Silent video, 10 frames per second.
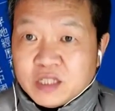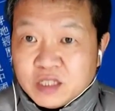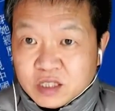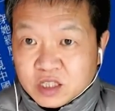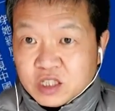
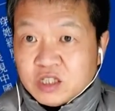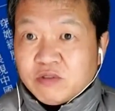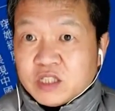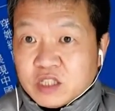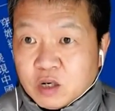仅仅是因
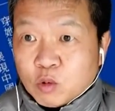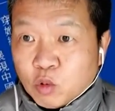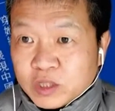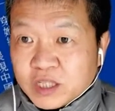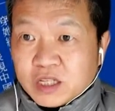为这个
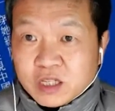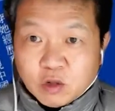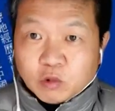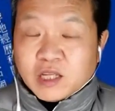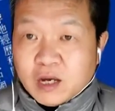国家人
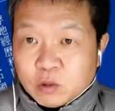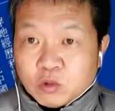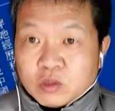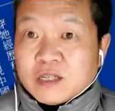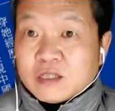口太
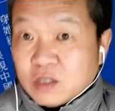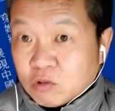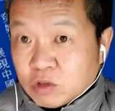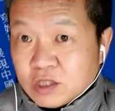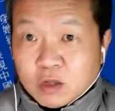多才造
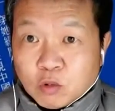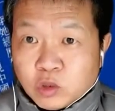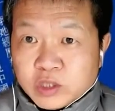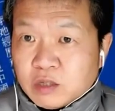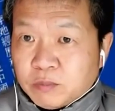成这个
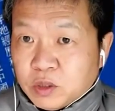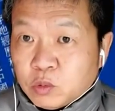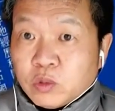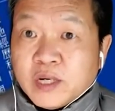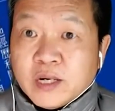国家的
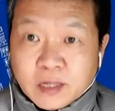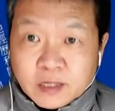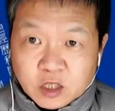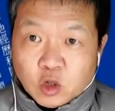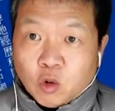贫困。但
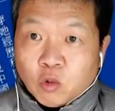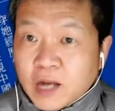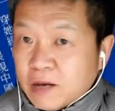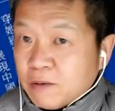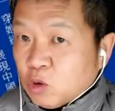是从
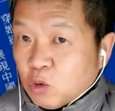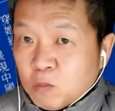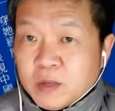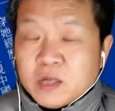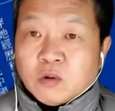来都
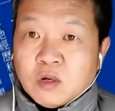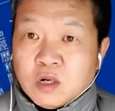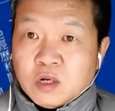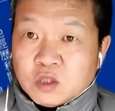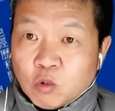没有
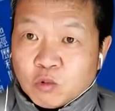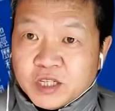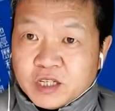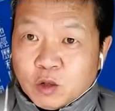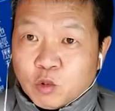从
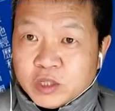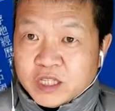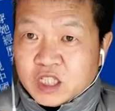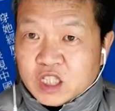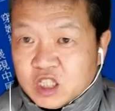这个国
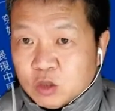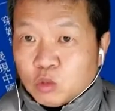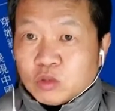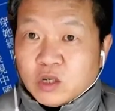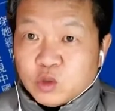家制
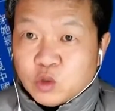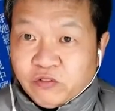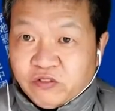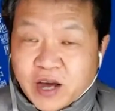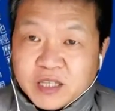度上去
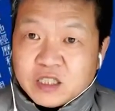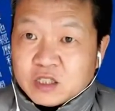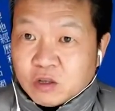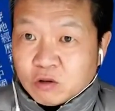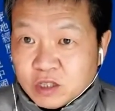反省
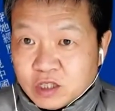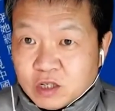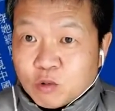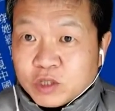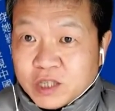造成这
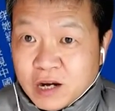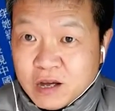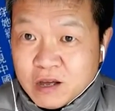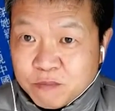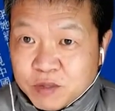个国家
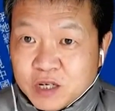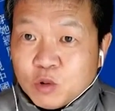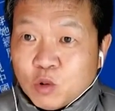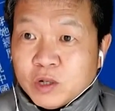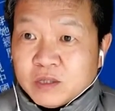
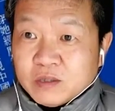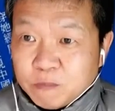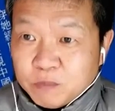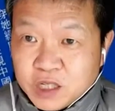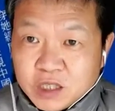贫困、
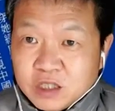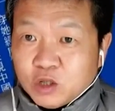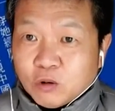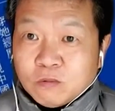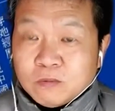贫
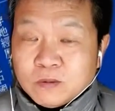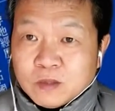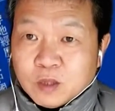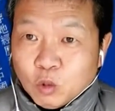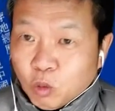穷。
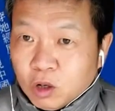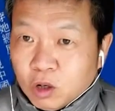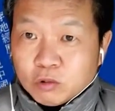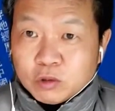落后